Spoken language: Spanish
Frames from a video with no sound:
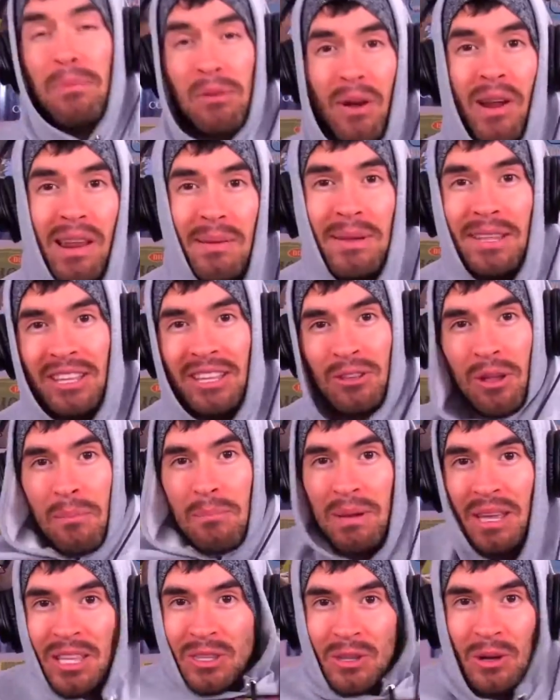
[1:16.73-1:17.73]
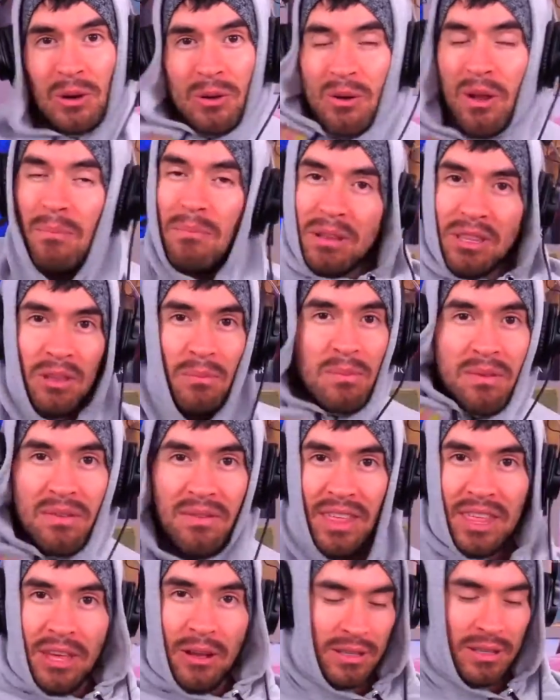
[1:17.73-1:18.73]
ya probablemente esto han visto, lo han visto en
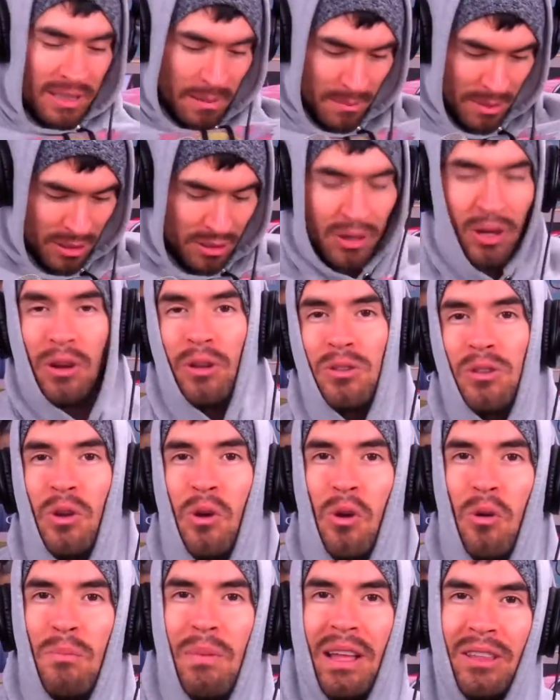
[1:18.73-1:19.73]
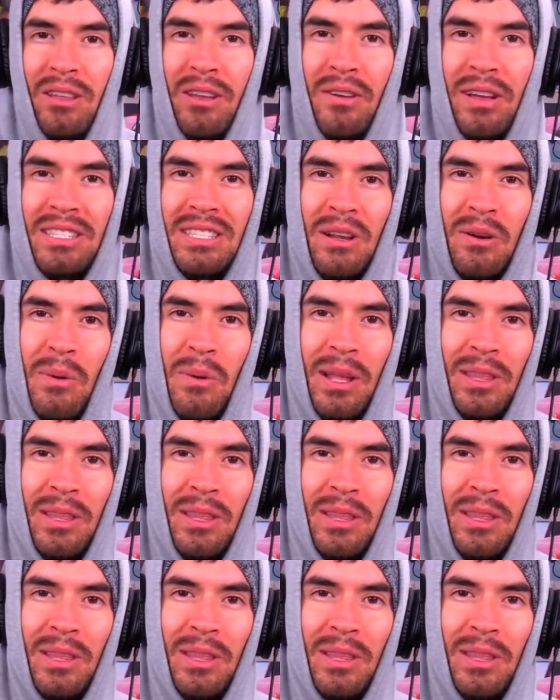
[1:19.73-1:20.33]
mis videos, han visto que lo estoy ocupando de vez en